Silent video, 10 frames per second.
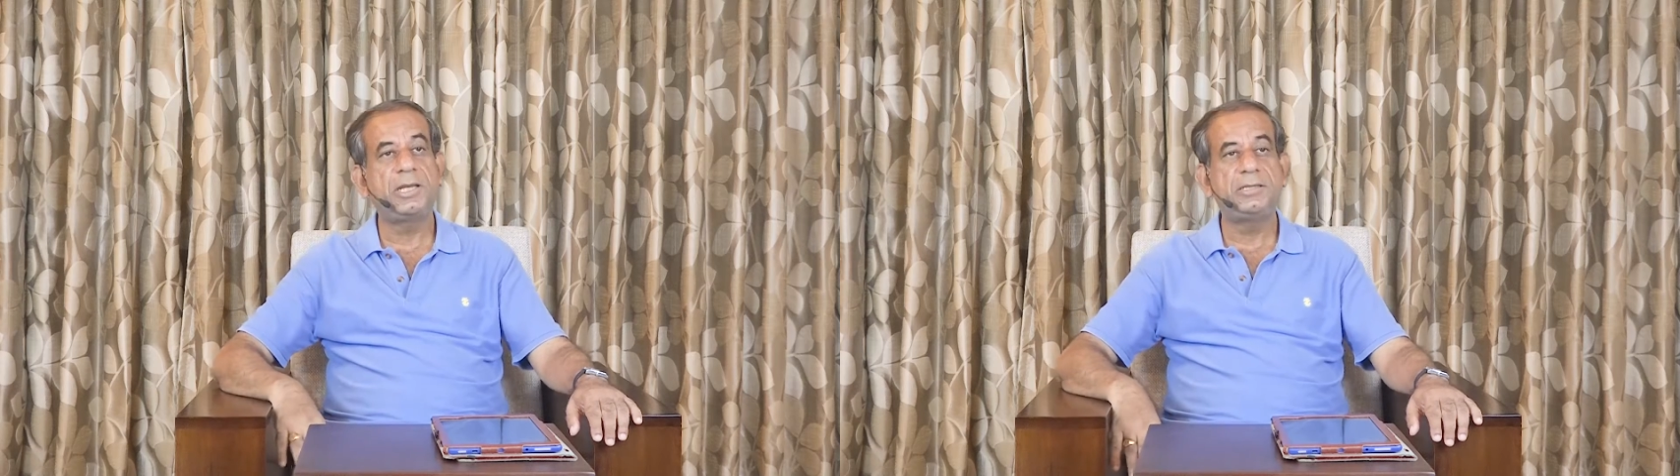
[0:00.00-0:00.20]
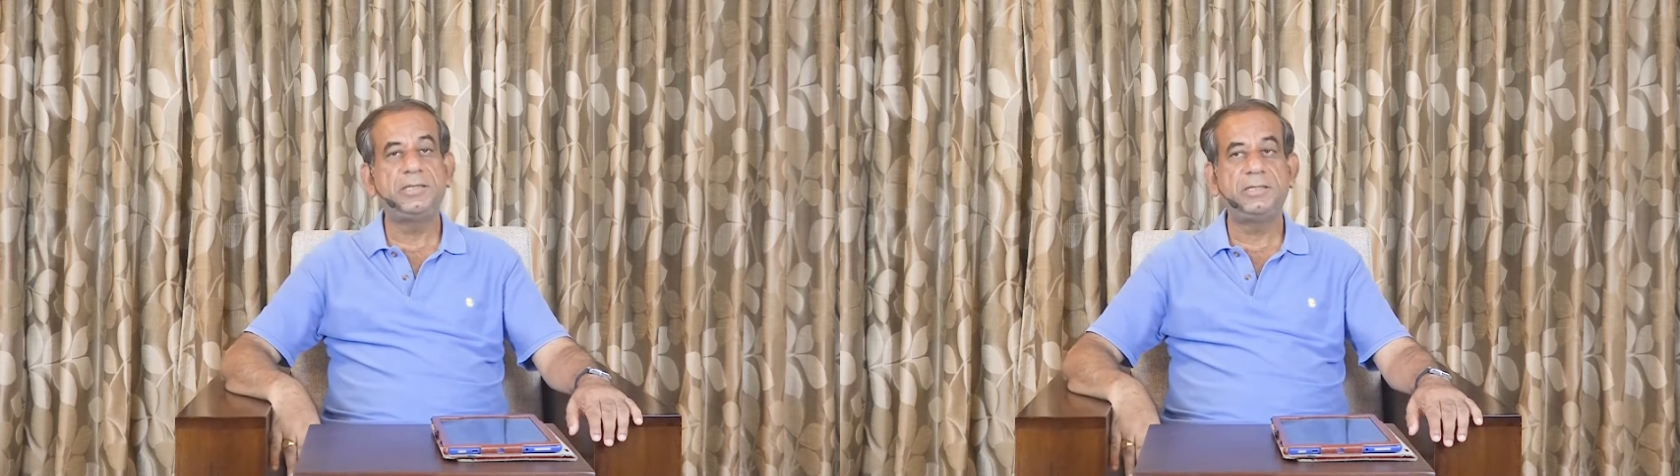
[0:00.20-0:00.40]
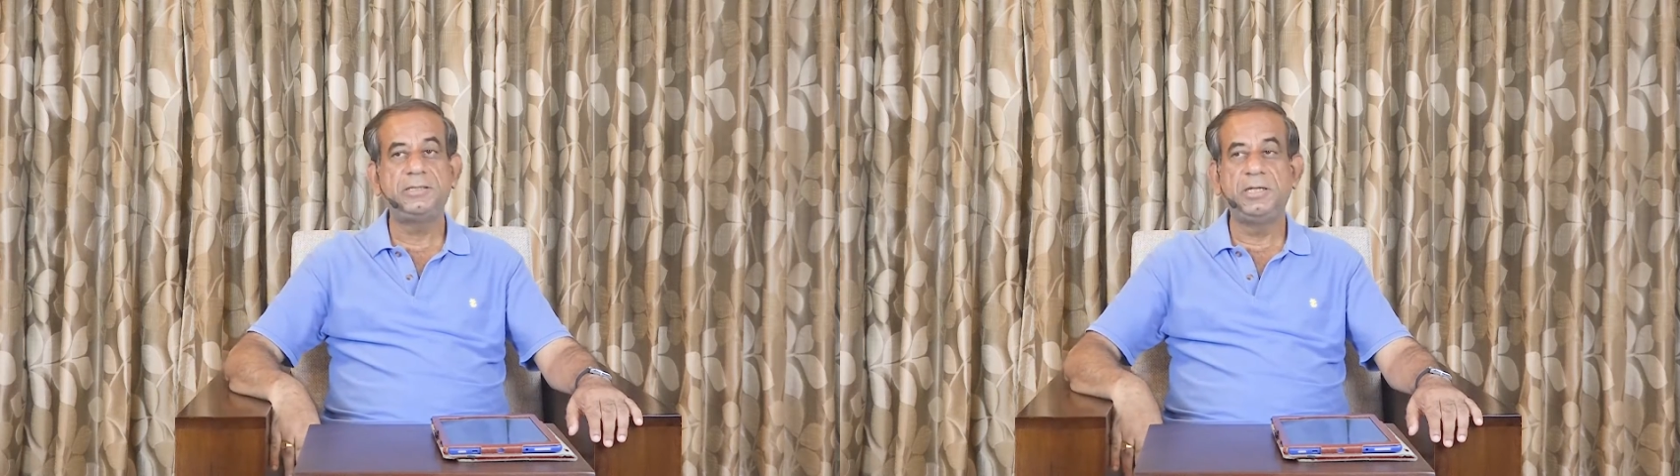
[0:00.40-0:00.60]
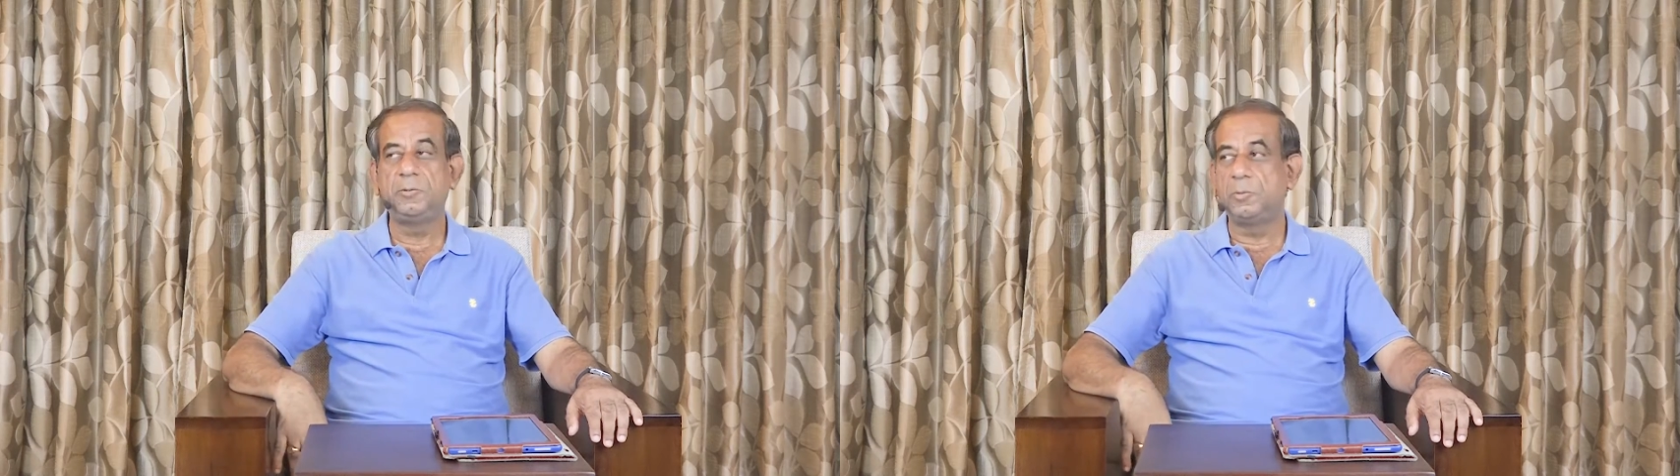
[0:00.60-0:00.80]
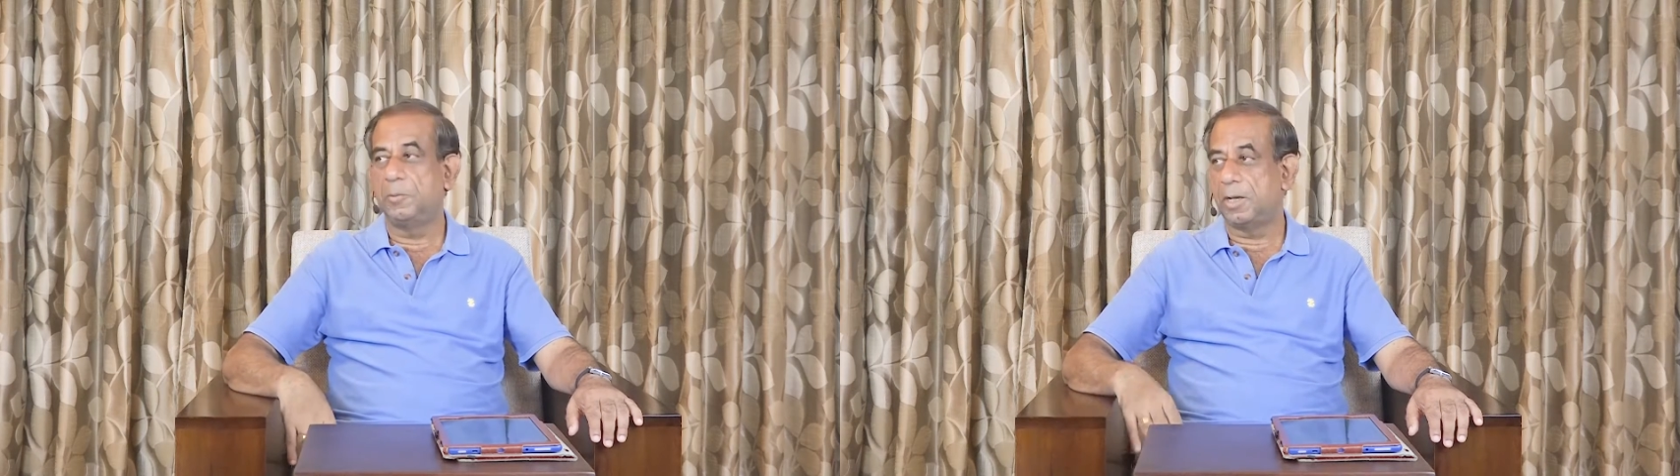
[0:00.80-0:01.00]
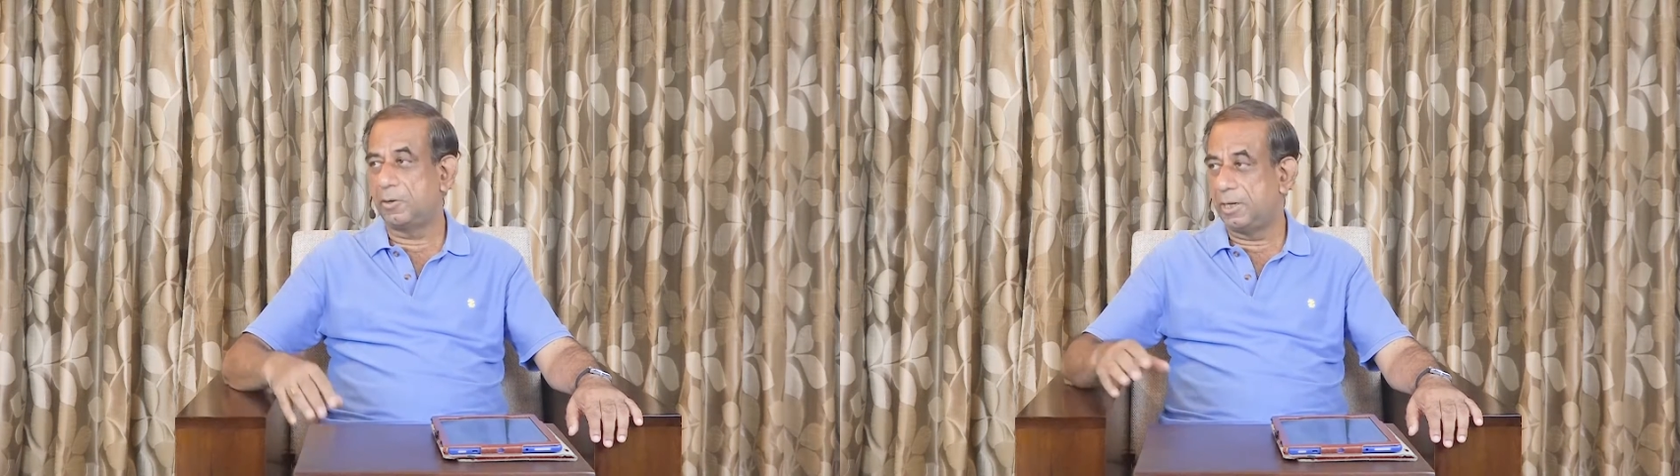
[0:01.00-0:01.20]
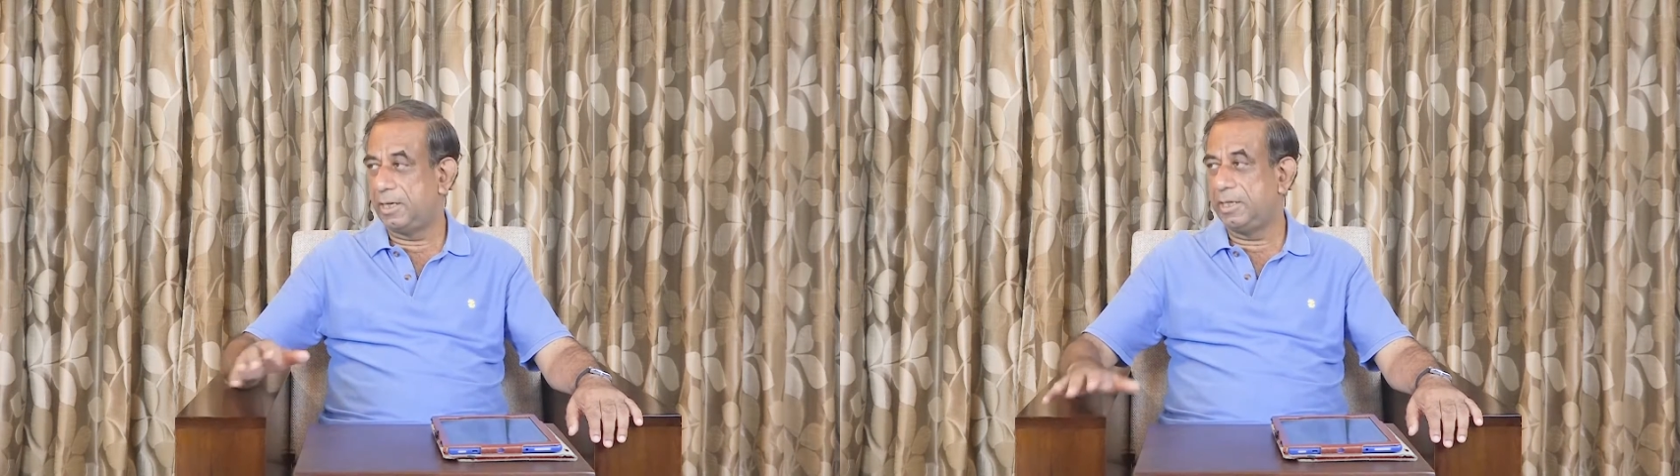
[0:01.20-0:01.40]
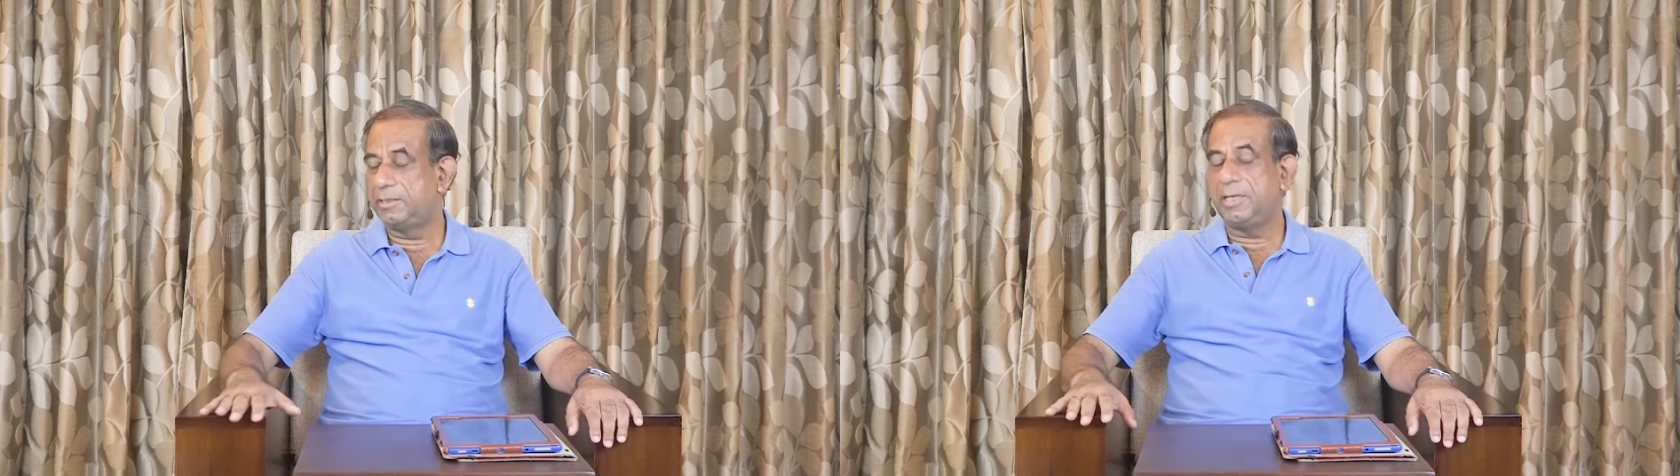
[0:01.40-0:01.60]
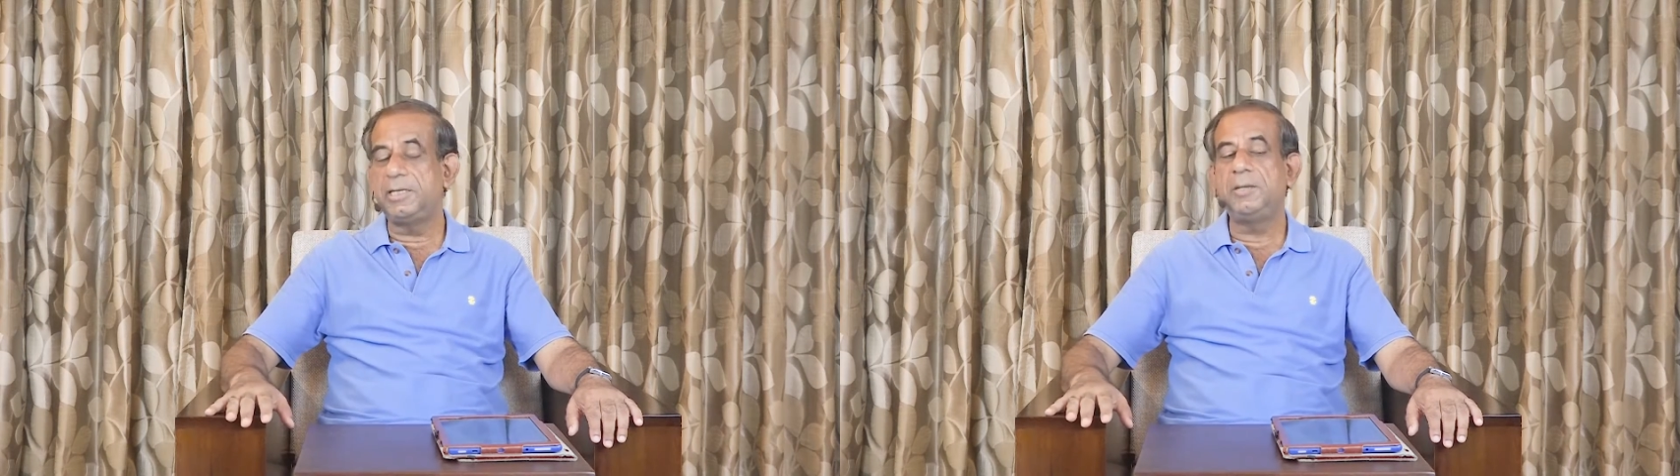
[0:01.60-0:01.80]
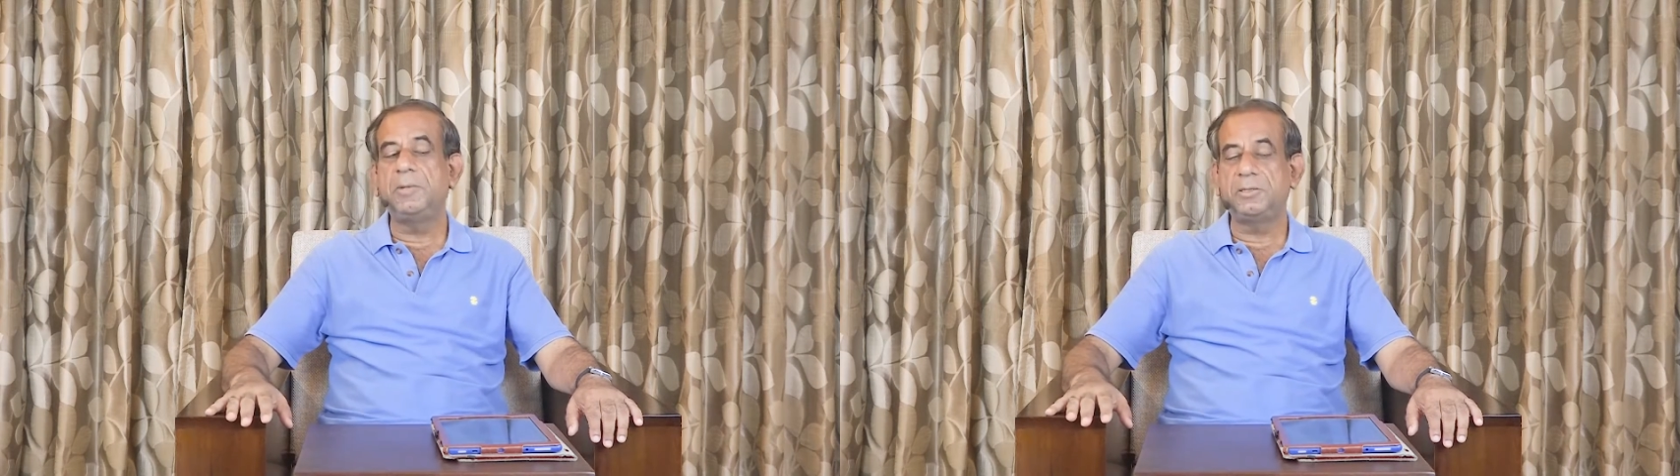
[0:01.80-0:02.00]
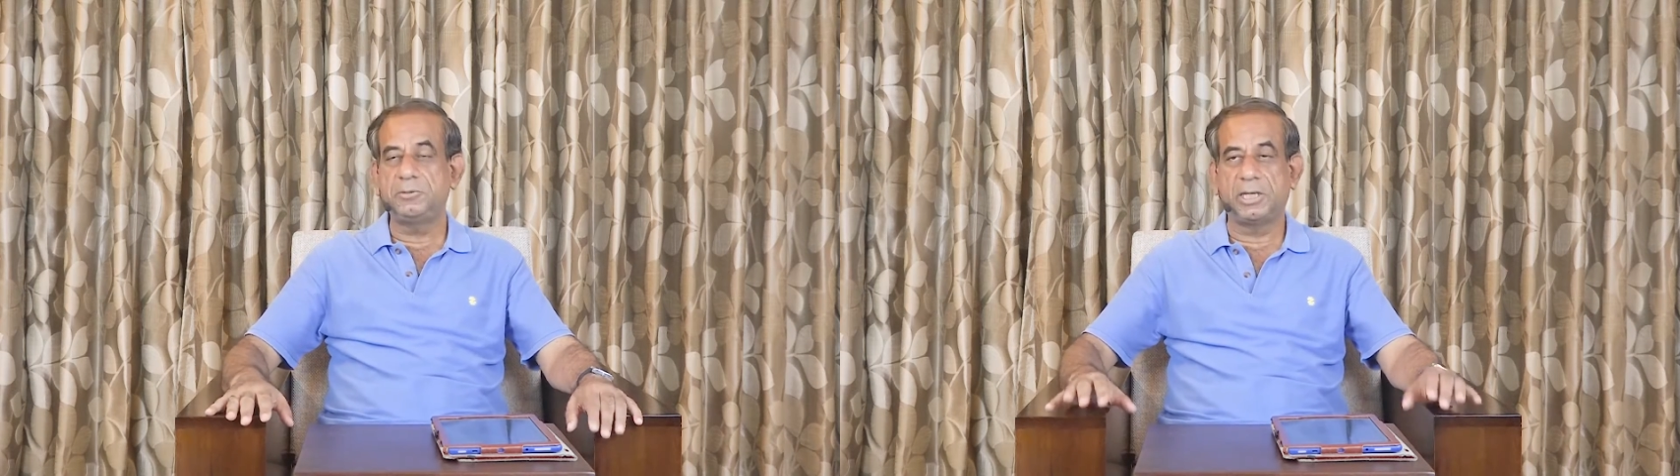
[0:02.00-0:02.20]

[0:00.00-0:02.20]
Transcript: कहते हैं दिलीप कुमार रॉय लिखते हैं कि मैं तो